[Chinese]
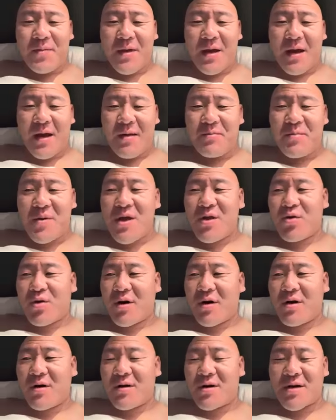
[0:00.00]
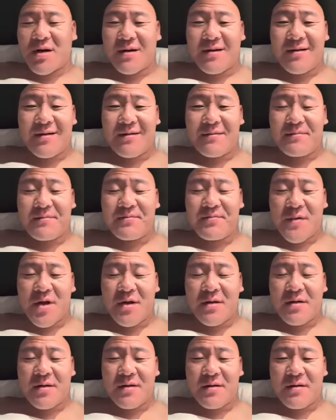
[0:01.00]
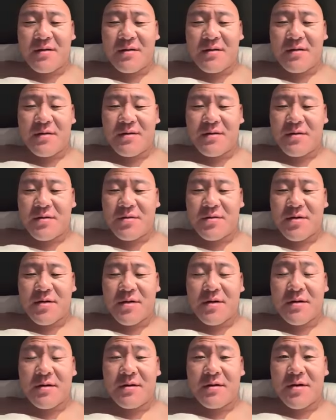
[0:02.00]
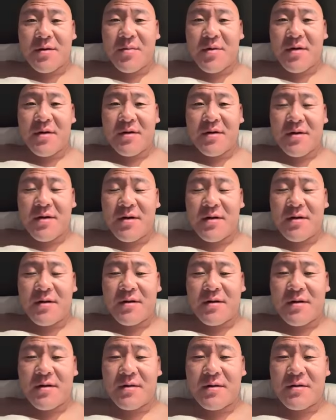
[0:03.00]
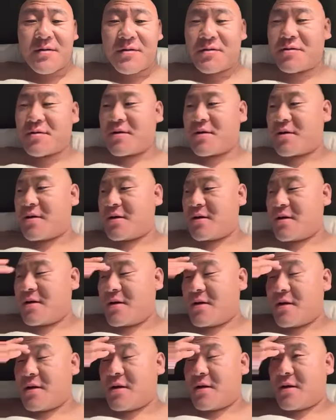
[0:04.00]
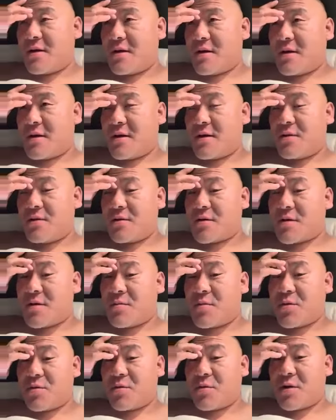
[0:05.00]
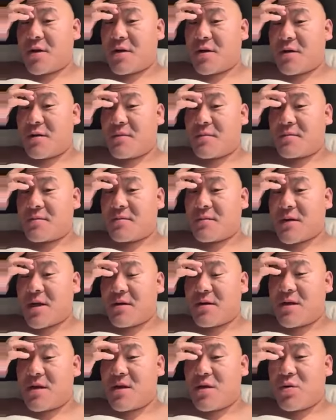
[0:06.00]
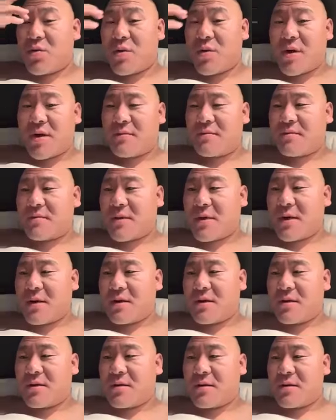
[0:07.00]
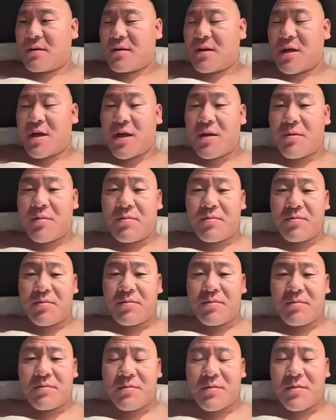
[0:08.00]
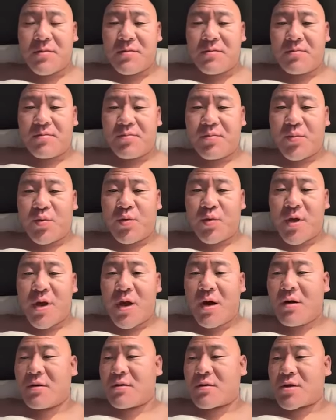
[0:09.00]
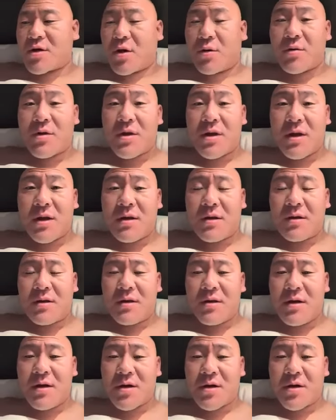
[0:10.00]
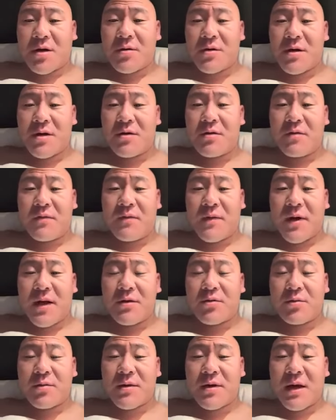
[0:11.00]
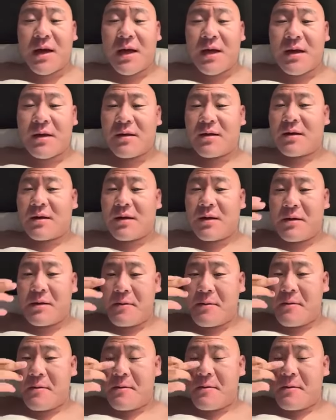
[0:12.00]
哎，币圈事儿真的就是这么可可，就是有这么多的机会啊，你不要着急，一着急就完犊子了啊！